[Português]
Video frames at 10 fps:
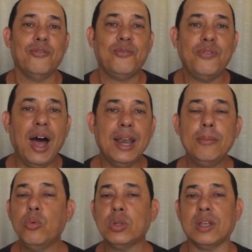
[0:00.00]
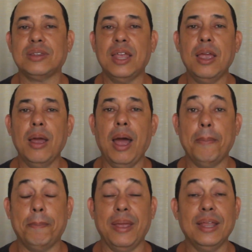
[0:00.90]
Vale muito a,
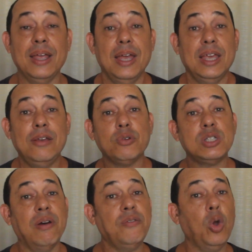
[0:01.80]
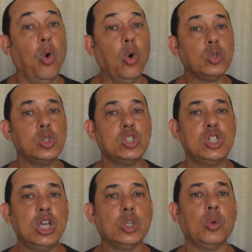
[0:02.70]
a pena e você vai ver outros
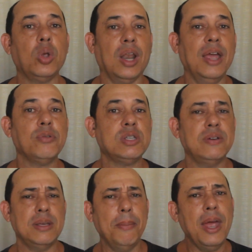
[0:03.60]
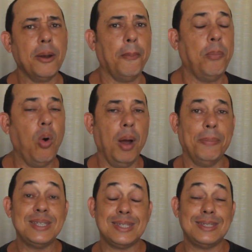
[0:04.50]
títulos lá e você vai dizer, Américo, porra
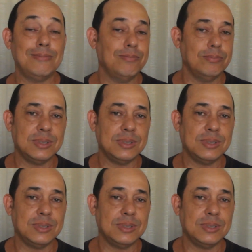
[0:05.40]
rapaz,